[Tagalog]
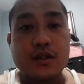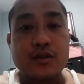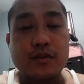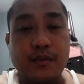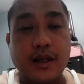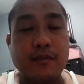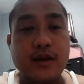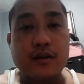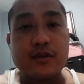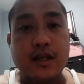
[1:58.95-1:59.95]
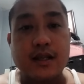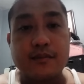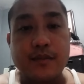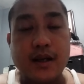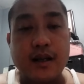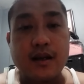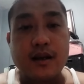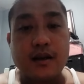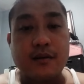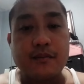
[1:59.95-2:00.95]
subscribe kayo dyan
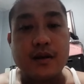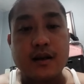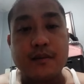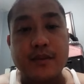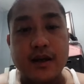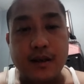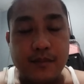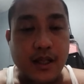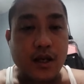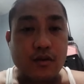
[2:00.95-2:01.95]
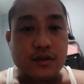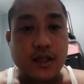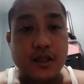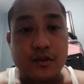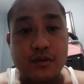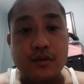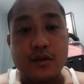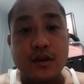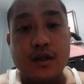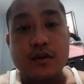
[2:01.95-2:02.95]
para makapag-reply ako sa inyo
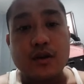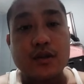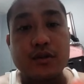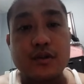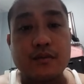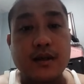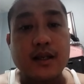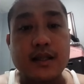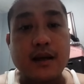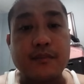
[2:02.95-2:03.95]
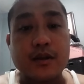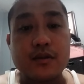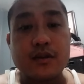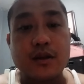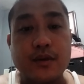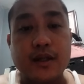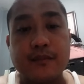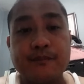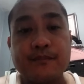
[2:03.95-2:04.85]
kung ano yung mga dapat yung gawin